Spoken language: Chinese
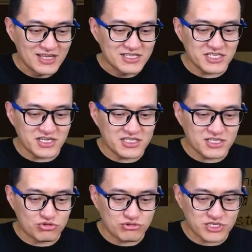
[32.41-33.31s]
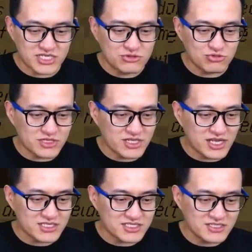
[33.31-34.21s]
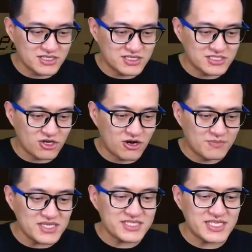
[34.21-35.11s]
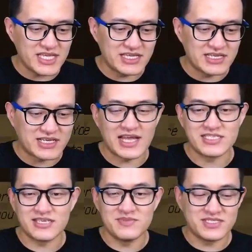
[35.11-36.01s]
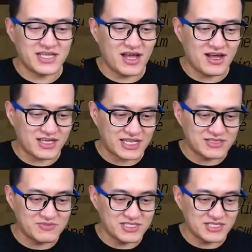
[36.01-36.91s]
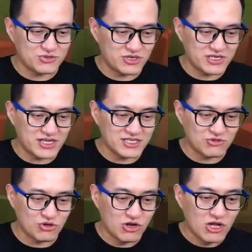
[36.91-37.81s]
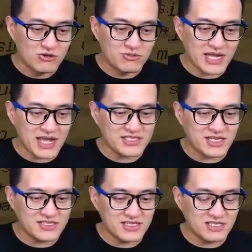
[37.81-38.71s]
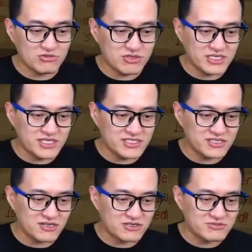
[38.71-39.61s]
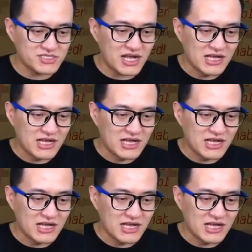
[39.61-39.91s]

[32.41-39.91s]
这个地图是谁做的呢？是叫 Missy，感谢 Missy 啊，感谢 Missy 做了这张地图。我们看一下这个地图的一些介绍，是不是？